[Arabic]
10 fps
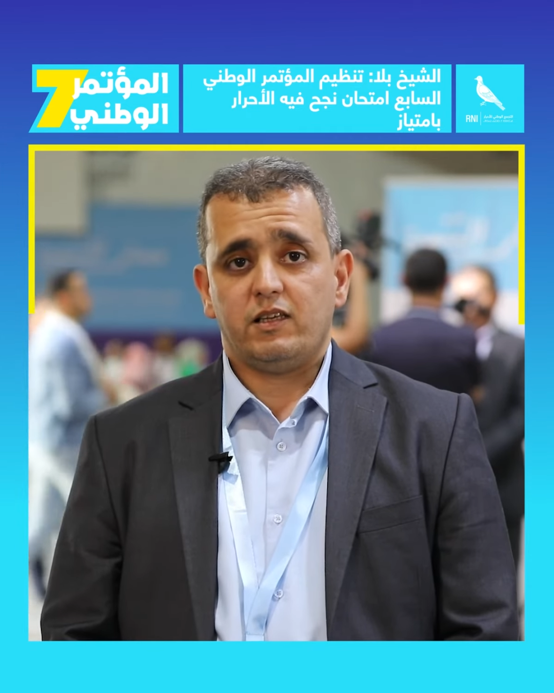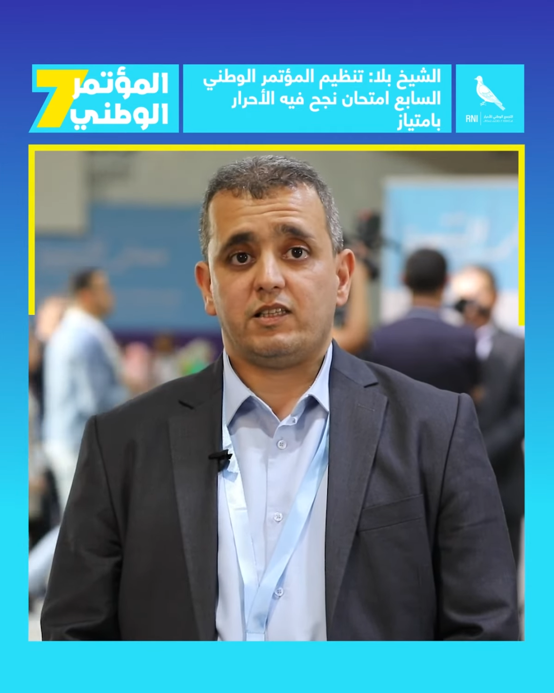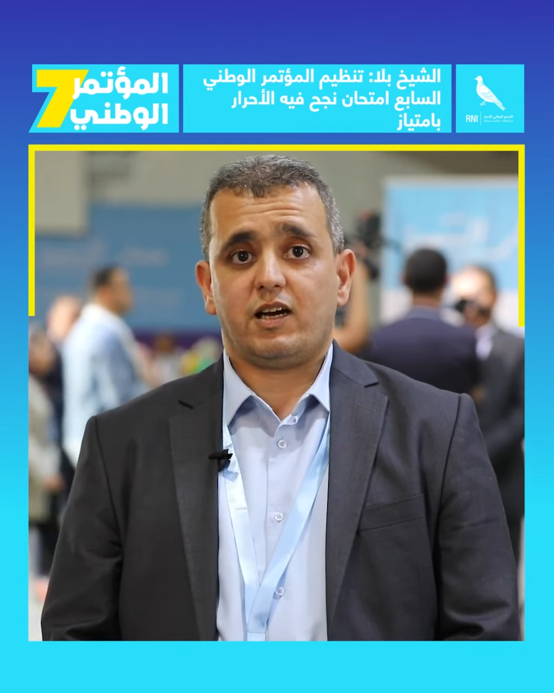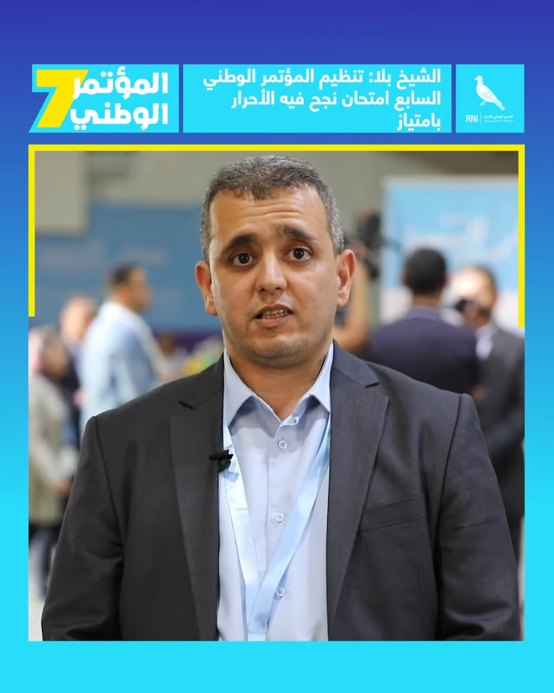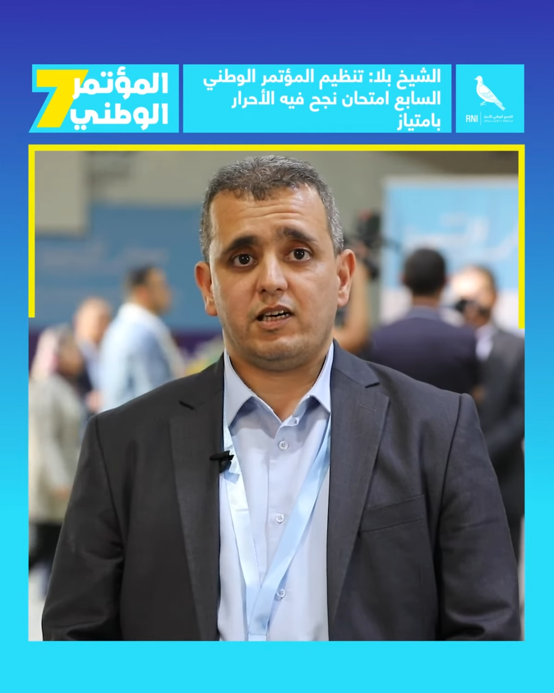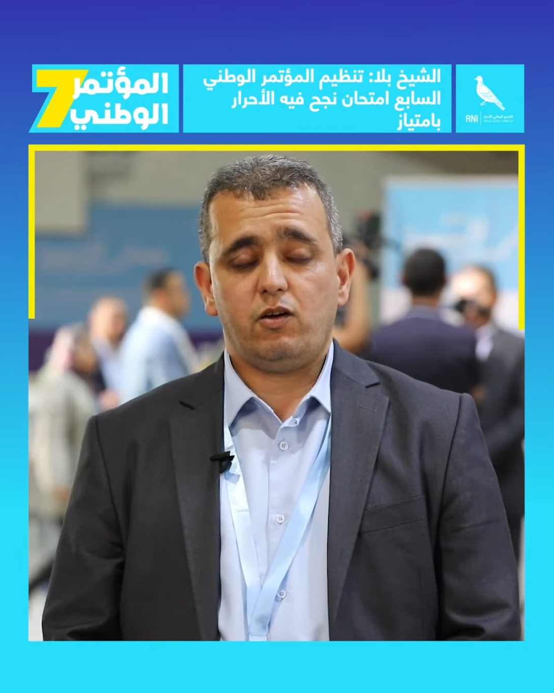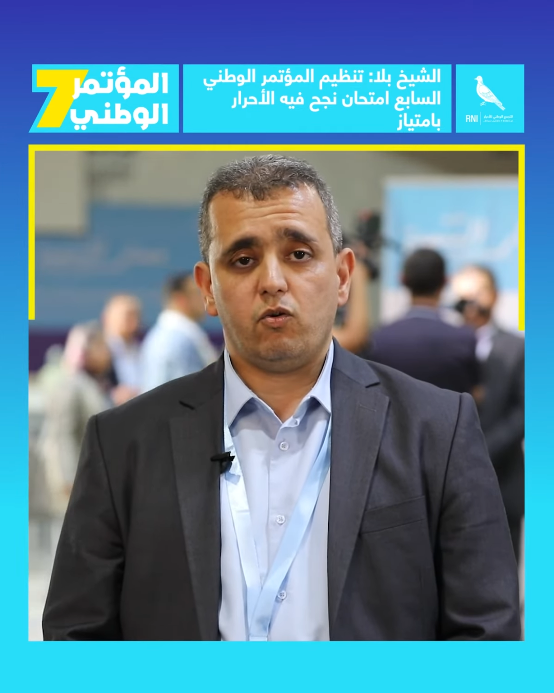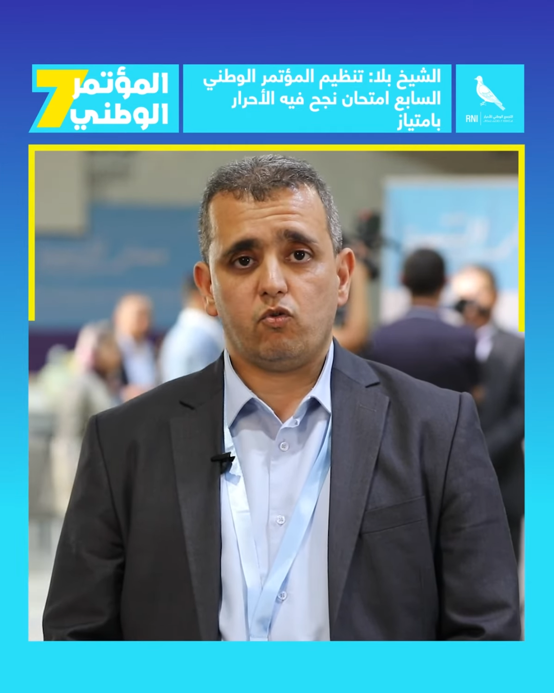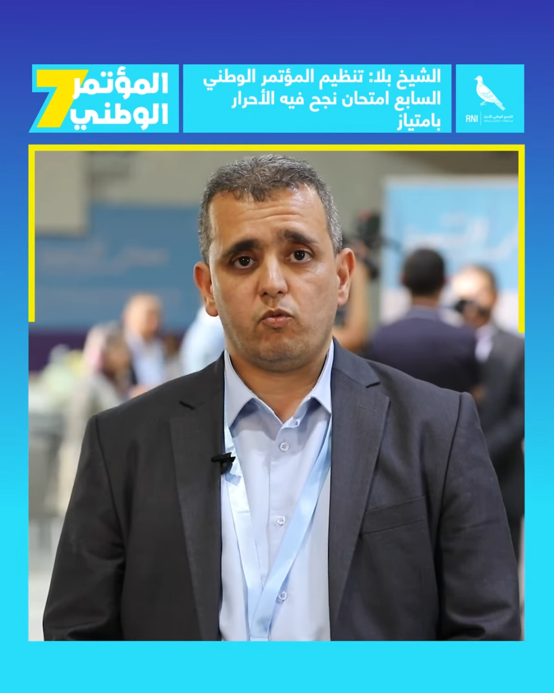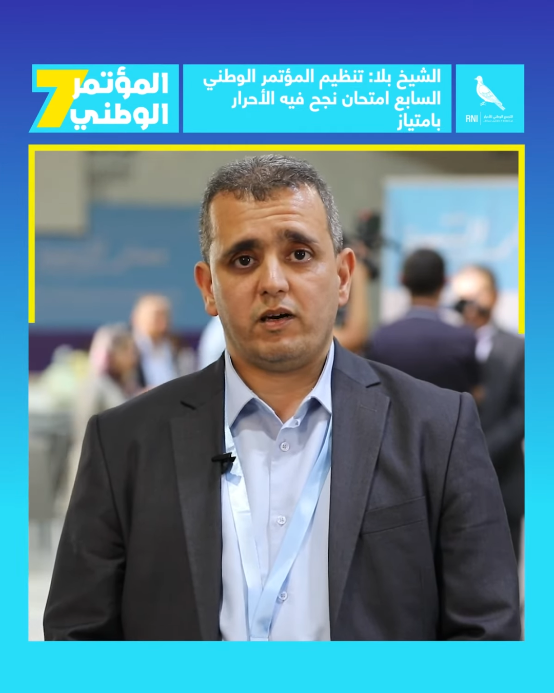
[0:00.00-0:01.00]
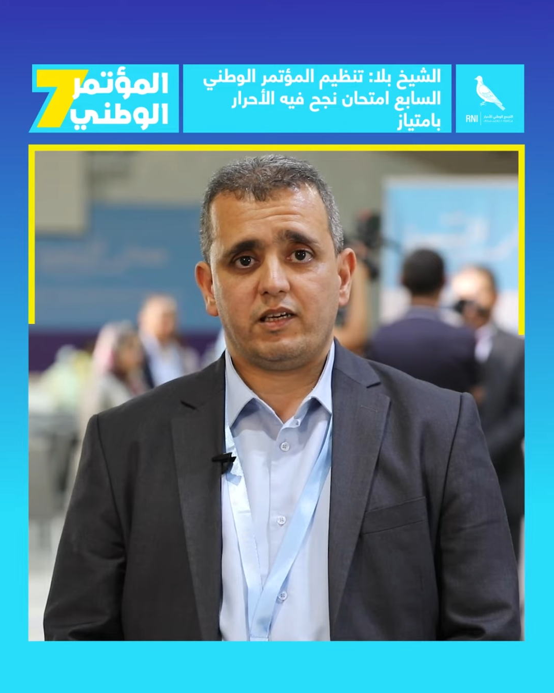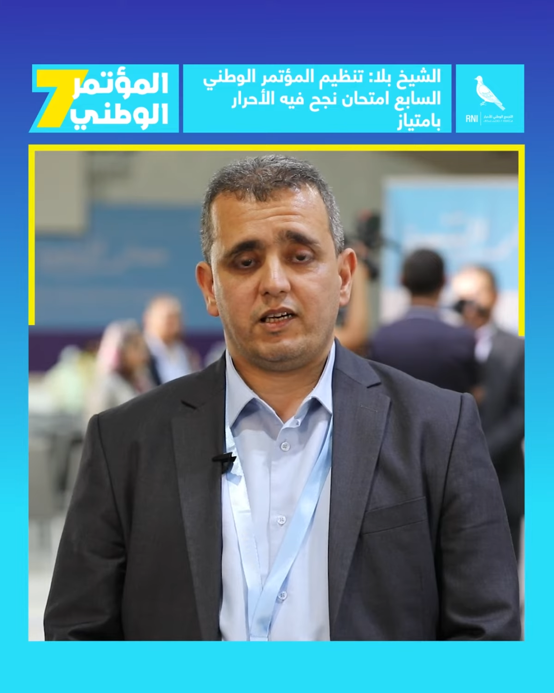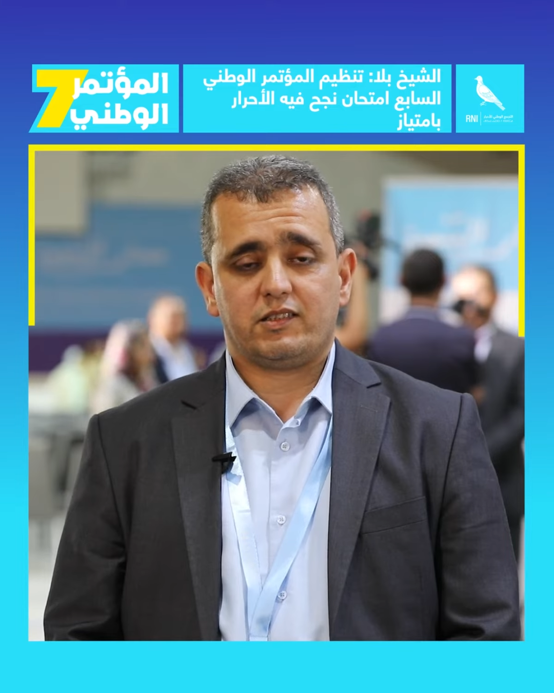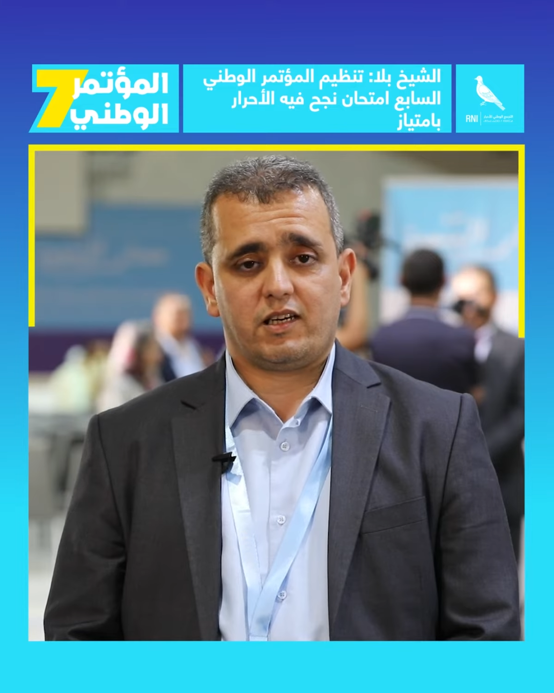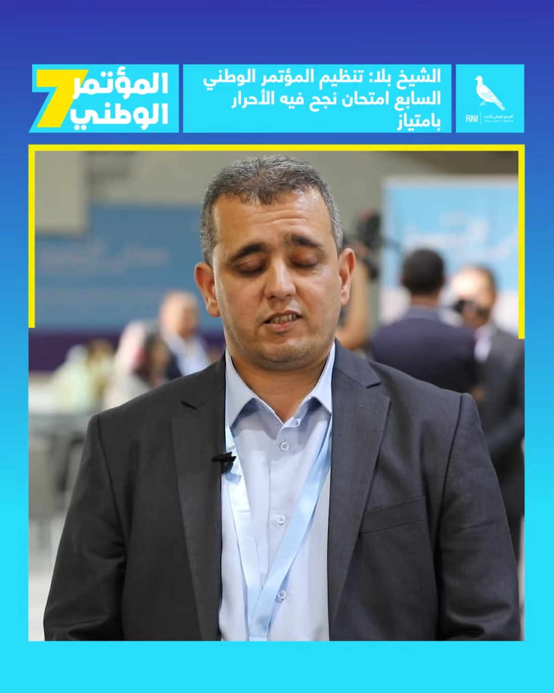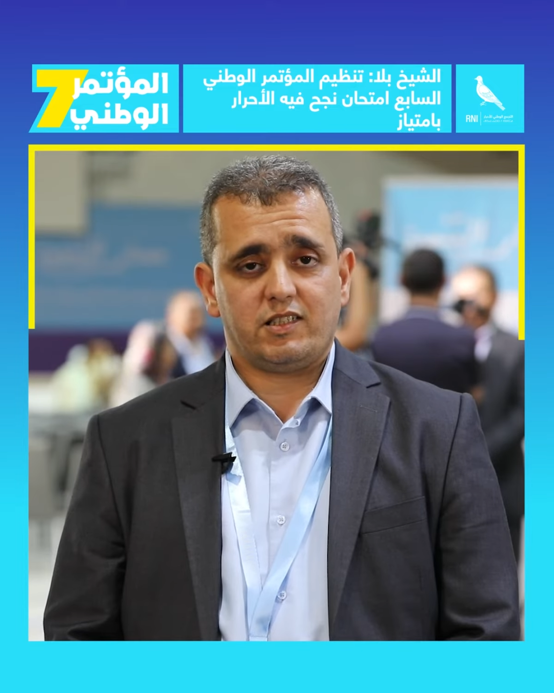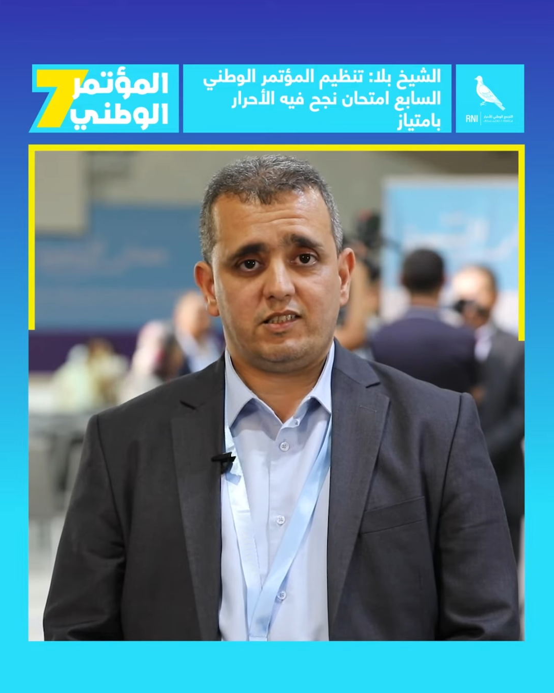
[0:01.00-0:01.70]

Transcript: تلقاتها الحكومه اللي كيتراسها